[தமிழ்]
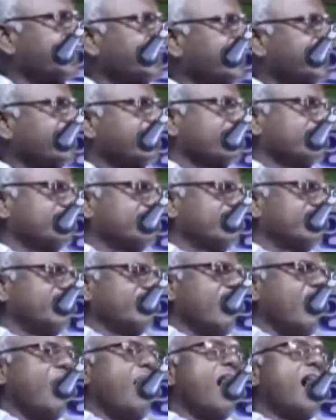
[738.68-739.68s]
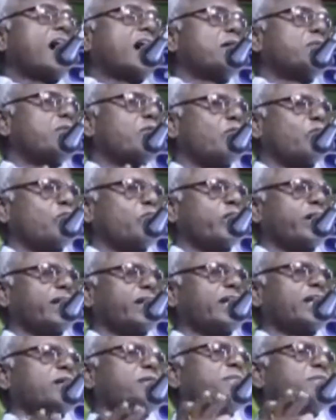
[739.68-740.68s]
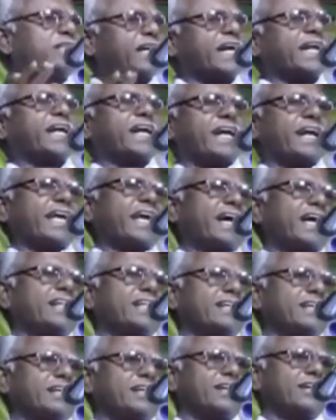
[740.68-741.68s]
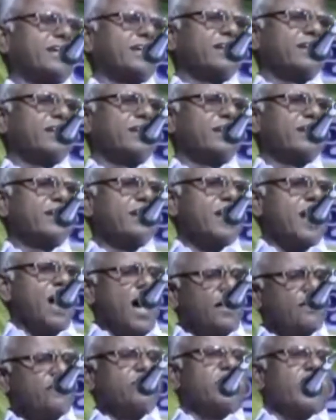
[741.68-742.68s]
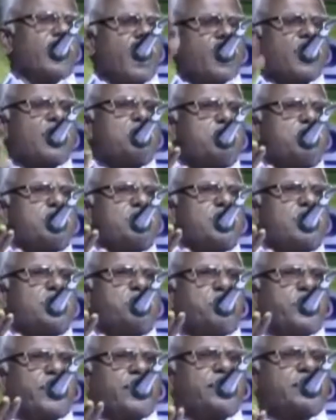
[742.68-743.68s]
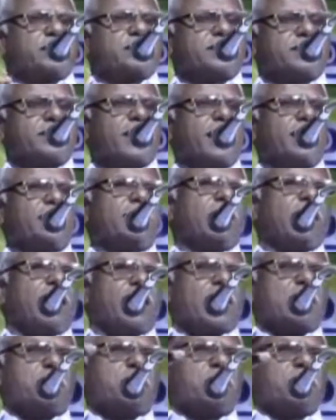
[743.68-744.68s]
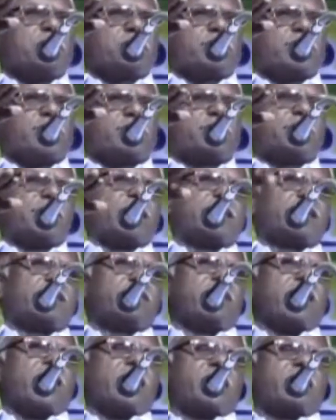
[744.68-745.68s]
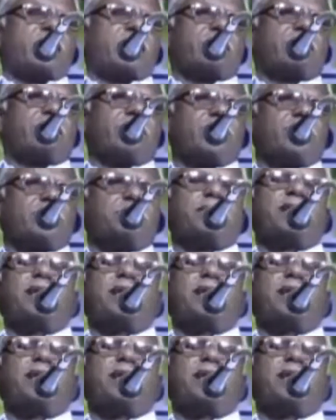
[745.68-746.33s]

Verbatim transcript: கிடையாது ஆகம கோயிலும் தடை கிடையாது அந்த ஆகமத்தில் பயிற்சி அந்த ஆகமத்தை சேர்ந்தவராக இருக்க வேண்டும்